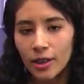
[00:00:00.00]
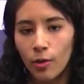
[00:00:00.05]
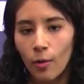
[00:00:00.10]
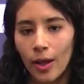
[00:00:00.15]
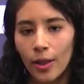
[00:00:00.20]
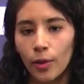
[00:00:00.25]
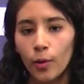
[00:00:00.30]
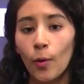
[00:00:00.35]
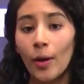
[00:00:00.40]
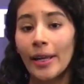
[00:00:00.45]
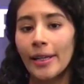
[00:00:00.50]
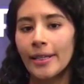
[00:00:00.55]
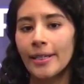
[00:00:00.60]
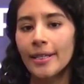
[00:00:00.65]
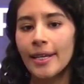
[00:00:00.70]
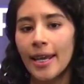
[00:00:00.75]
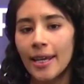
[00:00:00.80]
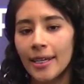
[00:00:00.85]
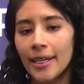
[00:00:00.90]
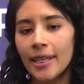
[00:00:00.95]
cuando el
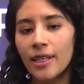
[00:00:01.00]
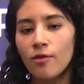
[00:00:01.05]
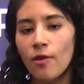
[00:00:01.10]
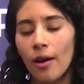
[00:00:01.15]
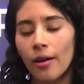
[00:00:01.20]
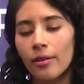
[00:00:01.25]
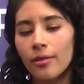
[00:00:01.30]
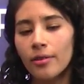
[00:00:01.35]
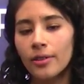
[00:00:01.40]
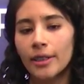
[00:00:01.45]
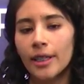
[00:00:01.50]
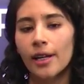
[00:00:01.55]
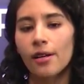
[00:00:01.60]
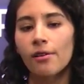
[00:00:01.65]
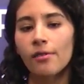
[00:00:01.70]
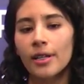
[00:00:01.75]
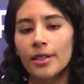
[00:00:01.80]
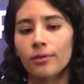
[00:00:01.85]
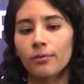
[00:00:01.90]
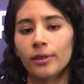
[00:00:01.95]
INEGI e dio a conocer los
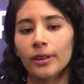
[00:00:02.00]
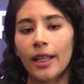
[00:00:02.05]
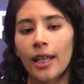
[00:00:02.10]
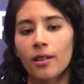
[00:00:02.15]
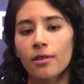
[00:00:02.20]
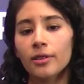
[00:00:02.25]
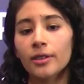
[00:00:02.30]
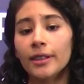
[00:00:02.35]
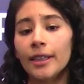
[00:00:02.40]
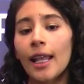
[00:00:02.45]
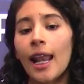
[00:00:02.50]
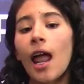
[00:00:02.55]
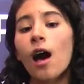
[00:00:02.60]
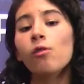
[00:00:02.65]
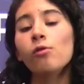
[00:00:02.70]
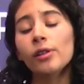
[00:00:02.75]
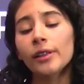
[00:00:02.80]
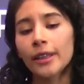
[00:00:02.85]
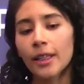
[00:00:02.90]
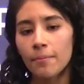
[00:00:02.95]
resultados de la
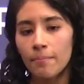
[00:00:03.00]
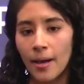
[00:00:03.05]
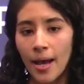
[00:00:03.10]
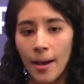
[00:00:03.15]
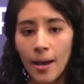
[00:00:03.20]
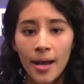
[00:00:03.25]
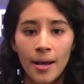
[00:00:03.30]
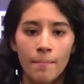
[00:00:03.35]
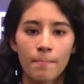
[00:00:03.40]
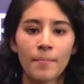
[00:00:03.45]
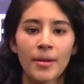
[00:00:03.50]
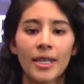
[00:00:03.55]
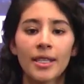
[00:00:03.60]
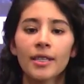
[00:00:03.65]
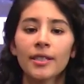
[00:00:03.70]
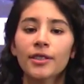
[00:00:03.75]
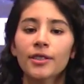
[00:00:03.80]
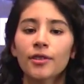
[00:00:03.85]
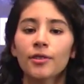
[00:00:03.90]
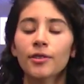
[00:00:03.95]
última
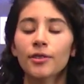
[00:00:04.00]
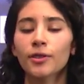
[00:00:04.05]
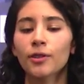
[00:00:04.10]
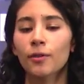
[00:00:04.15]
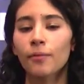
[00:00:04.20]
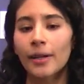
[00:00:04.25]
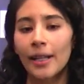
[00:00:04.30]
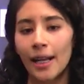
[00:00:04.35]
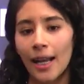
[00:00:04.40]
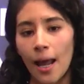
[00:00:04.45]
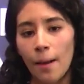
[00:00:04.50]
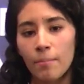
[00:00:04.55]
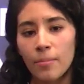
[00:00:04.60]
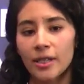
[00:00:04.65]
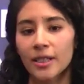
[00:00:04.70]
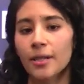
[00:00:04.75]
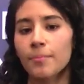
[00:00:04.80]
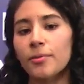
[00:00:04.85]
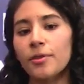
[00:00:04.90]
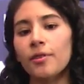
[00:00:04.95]
medición sobre la
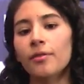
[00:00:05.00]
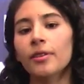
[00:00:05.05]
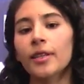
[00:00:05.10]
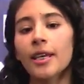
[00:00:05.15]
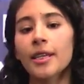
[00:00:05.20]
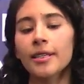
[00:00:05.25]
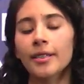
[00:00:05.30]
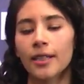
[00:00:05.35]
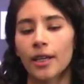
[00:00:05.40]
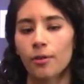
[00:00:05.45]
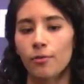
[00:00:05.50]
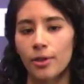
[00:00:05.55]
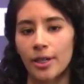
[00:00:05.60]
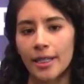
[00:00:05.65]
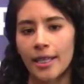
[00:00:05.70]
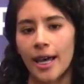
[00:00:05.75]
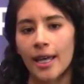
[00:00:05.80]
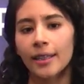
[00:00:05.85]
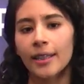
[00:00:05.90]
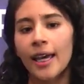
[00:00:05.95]
percepción de
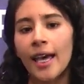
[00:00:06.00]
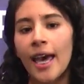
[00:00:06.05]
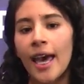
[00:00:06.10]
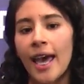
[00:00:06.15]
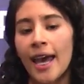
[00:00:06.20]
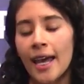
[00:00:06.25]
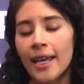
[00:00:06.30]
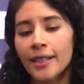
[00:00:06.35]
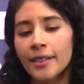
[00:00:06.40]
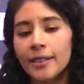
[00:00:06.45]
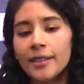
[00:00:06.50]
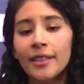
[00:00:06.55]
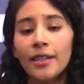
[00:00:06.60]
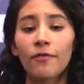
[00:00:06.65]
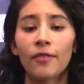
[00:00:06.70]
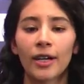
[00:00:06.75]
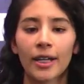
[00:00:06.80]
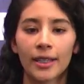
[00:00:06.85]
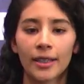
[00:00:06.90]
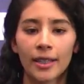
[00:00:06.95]
inseguridad en
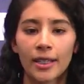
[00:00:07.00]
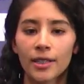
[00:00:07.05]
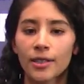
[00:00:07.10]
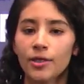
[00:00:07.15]
diferentes